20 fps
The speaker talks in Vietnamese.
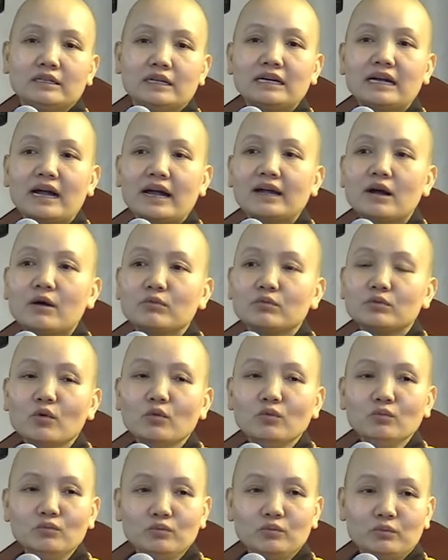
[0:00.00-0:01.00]
những cái không
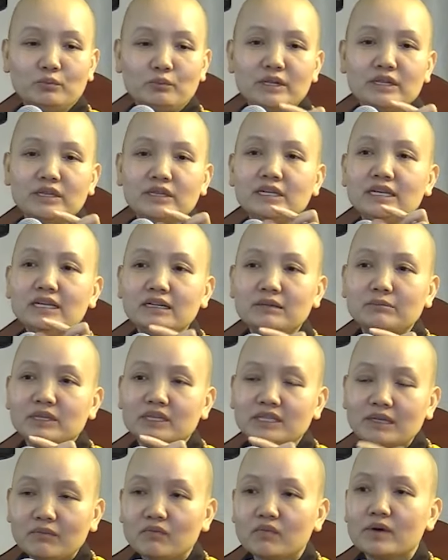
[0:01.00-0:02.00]
đúng, mình nhìn,
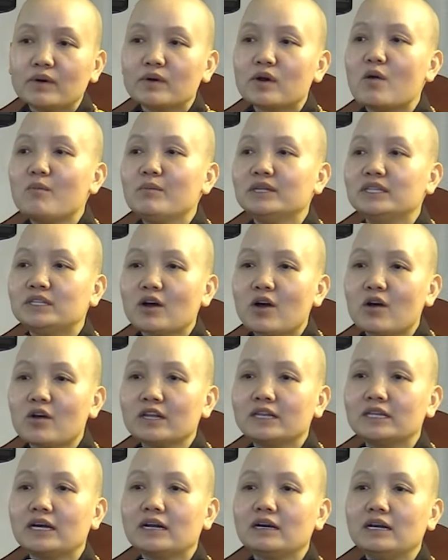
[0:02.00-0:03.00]
mình chấp vào đó, mình
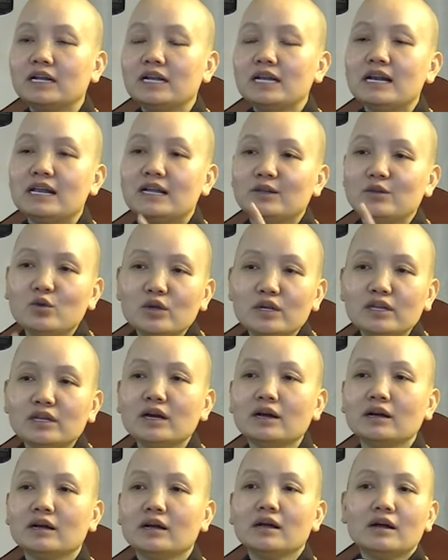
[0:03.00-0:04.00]
cho đó chân lý là duy
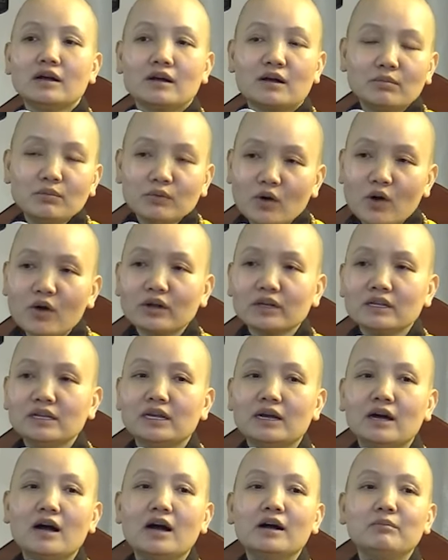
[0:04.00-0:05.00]
nhất, không có cái
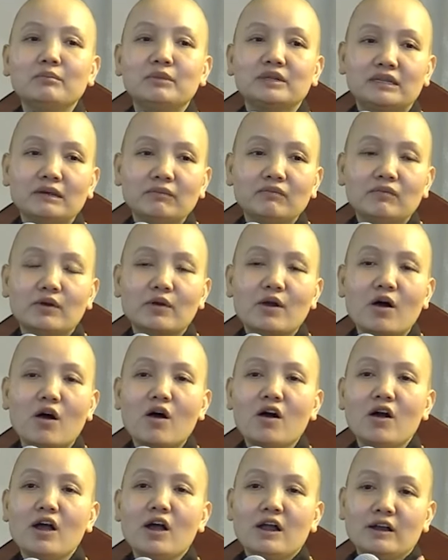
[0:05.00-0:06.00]
gì hơn, mình chấp vào
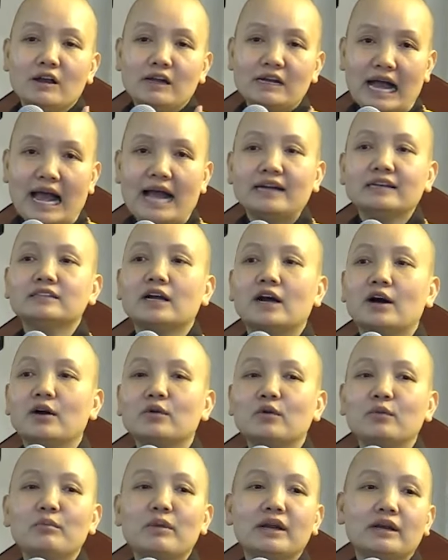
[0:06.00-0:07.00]
đó, nó cản
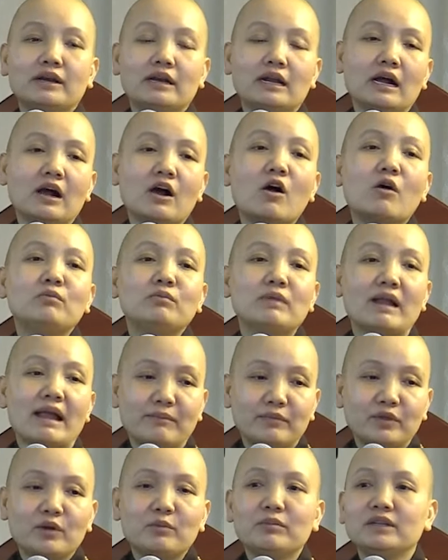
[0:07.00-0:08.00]
trở của mình, nó không
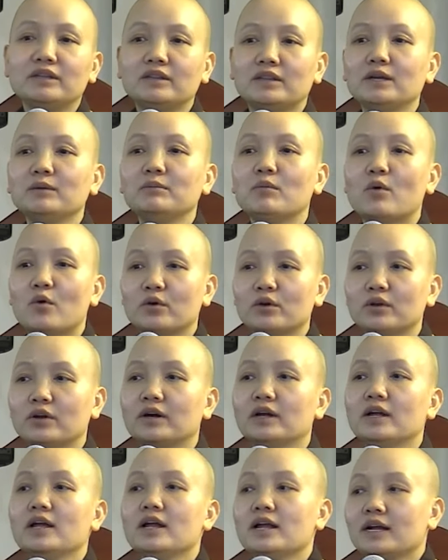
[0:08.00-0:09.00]
làm cho mình tiến bộ
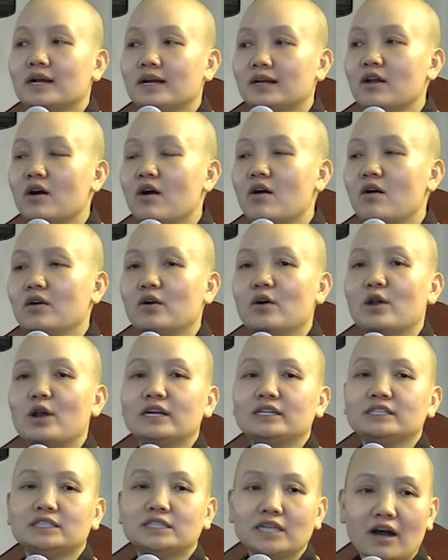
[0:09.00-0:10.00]
được. Cái đó gọi
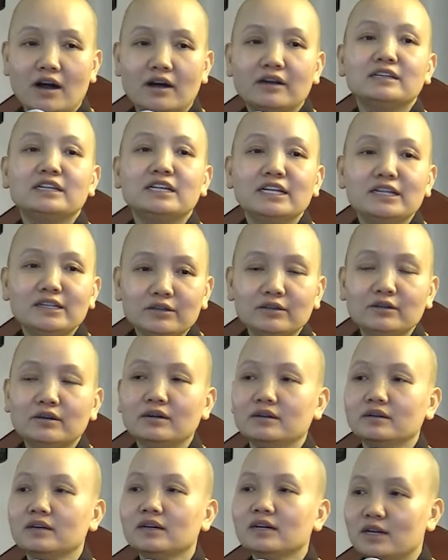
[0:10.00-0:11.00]
là sở tri
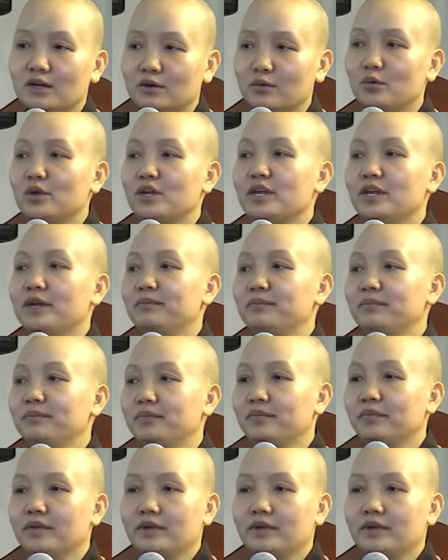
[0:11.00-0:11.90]
chướng, rất là nguy hiểm.